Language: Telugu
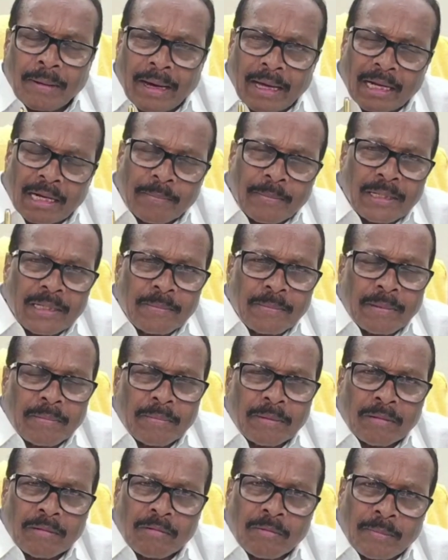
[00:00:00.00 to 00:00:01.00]
పార్లమెంట్
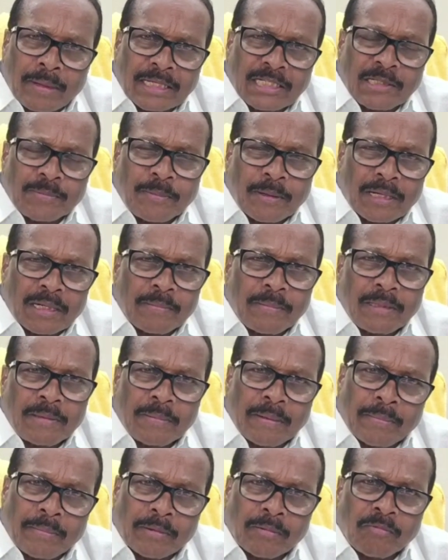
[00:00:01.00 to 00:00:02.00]
మెంబరు మాజీ
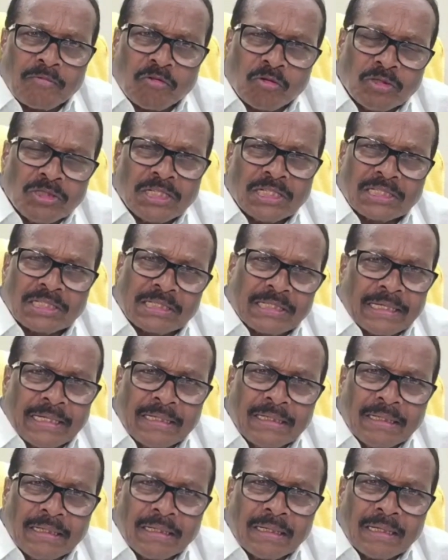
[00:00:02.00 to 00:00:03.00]
పార్లమెంట్ మెంబరు ఫోన్ చేస్తే
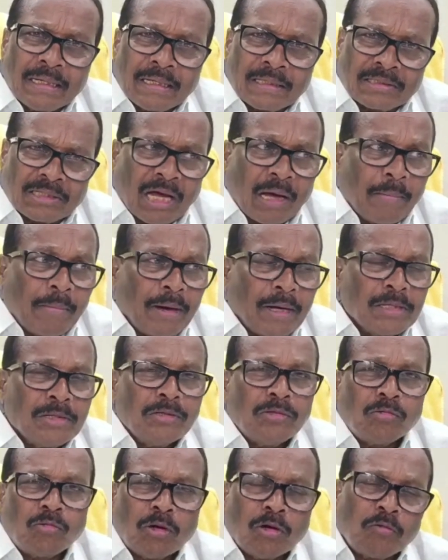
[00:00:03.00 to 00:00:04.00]

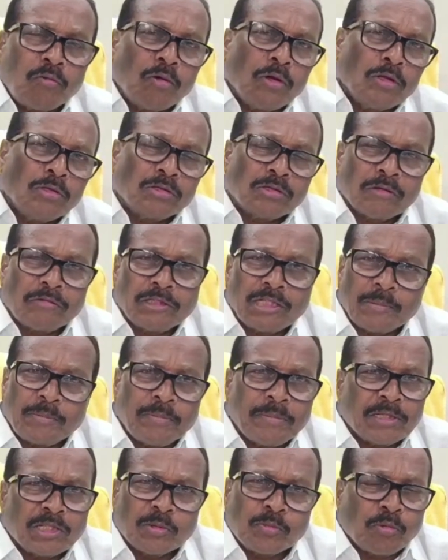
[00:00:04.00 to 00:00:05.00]
సామాన్యుడికి కూడా ఫోన్ ఇస్తామని
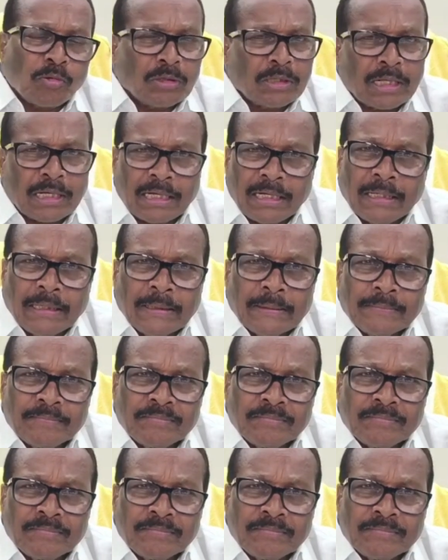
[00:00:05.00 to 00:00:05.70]
చెప్పి మీరు చెప్పుకుంటారుగా